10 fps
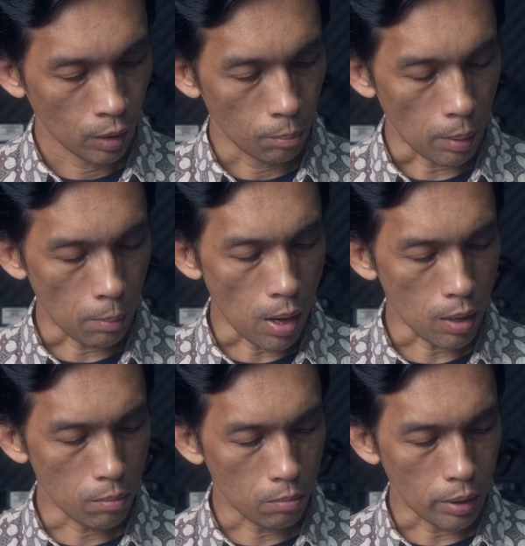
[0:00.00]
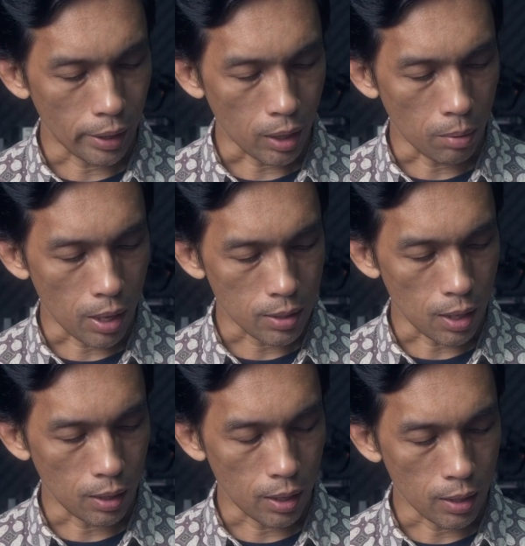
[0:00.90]
Memang mereka
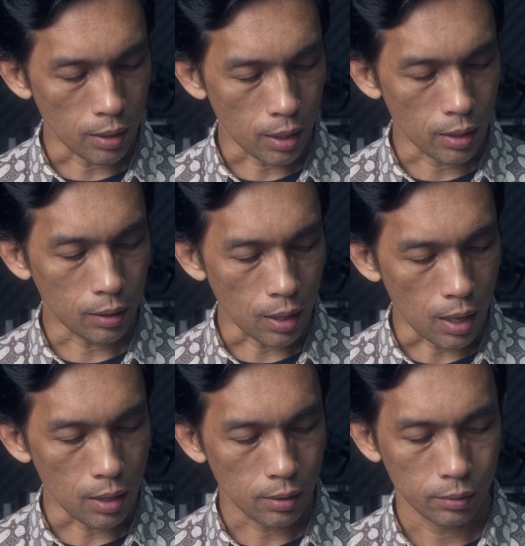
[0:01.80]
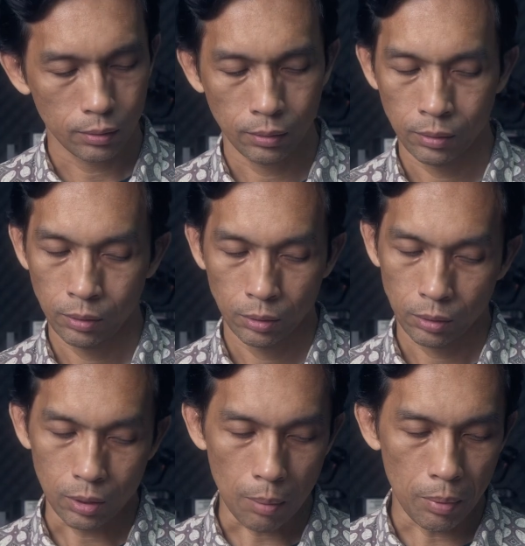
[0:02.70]
berasal dari antara kita,
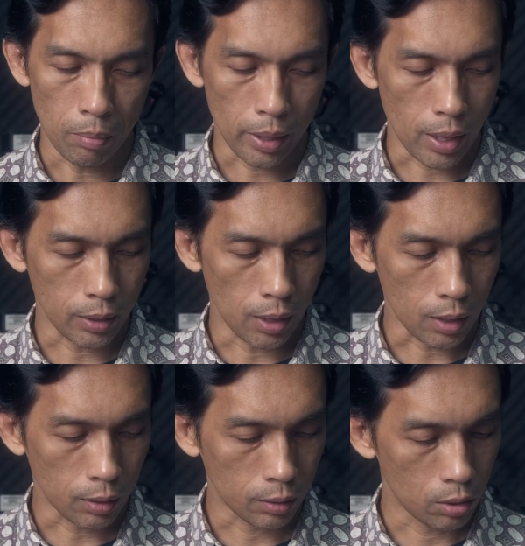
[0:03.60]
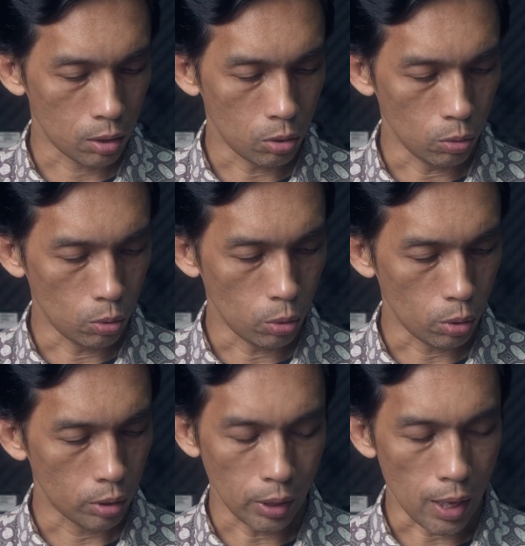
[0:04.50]
tetapi mereka tidak
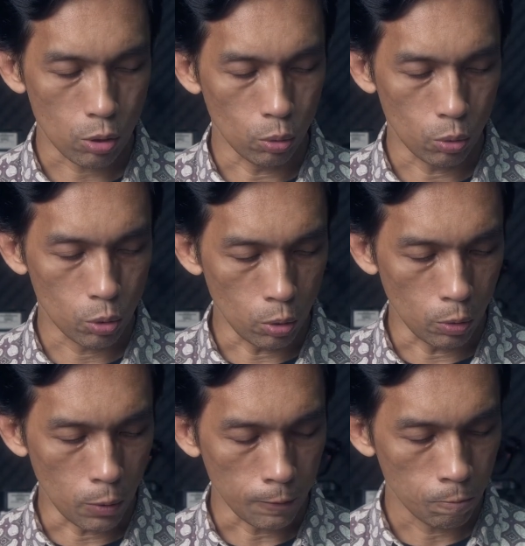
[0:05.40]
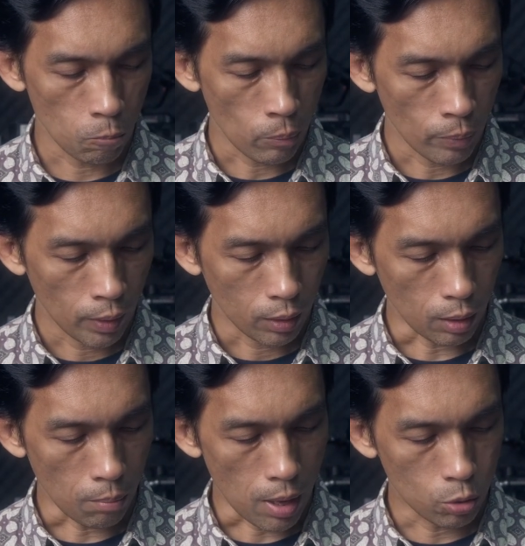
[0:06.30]
sesungguh tidak sungguh-sungguh
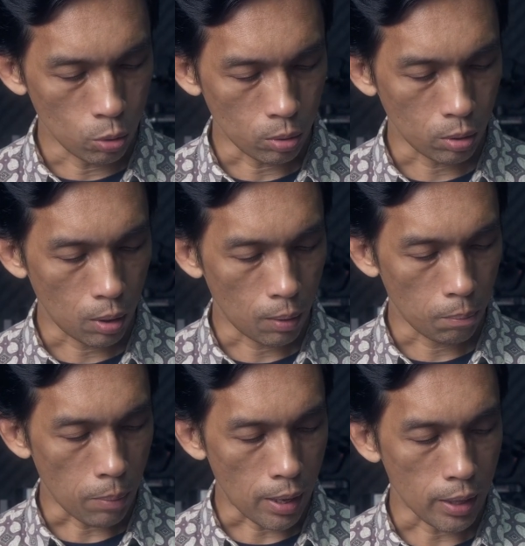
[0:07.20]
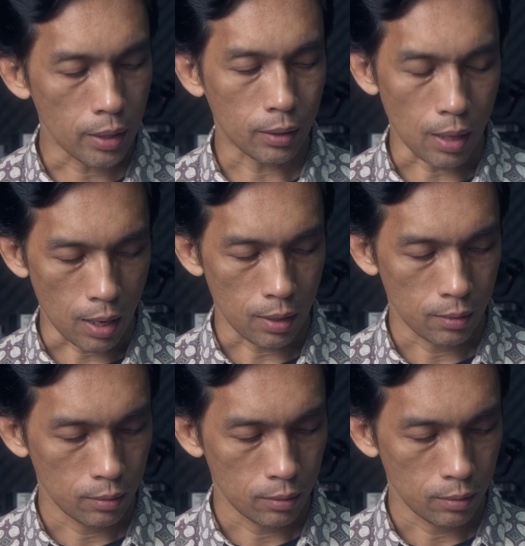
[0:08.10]
termasuk pada kita.